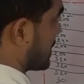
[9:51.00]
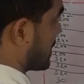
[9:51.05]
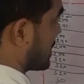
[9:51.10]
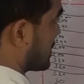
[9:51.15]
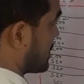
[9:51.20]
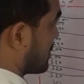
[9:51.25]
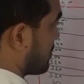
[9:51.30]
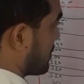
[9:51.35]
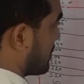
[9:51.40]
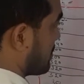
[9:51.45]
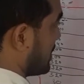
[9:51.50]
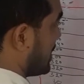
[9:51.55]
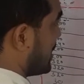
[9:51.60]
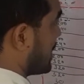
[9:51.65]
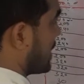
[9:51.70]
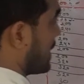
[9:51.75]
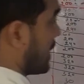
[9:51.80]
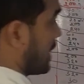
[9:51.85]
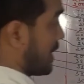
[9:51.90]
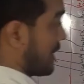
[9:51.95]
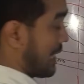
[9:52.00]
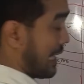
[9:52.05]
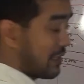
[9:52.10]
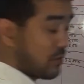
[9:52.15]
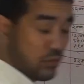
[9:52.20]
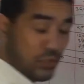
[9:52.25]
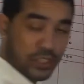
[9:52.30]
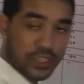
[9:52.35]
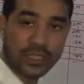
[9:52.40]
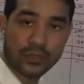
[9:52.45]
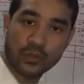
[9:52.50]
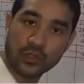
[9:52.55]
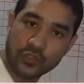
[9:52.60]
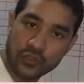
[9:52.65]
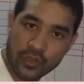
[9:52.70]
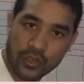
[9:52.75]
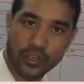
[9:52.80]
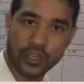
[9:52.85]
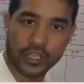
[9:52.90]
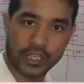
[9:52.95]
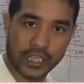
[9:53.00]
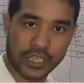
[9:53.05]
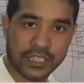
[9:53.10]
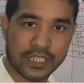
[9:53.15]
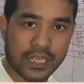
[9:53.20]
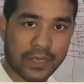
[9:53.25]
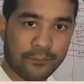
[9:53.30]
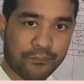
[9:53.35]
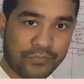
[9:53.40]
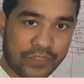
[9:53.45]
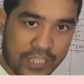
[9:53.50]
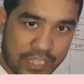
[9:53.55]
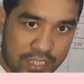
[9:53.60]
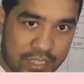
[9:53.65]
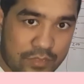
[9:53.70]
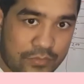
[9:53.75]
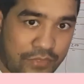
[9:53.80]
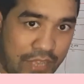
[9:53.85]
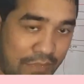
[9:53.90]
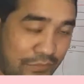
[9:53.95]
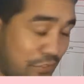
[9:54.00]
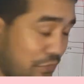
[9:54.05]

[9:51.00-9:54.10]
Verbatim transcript: আলাদাভাবে ক্যালকুলেশন করতে হয় এটা যেহেতু ফাইভ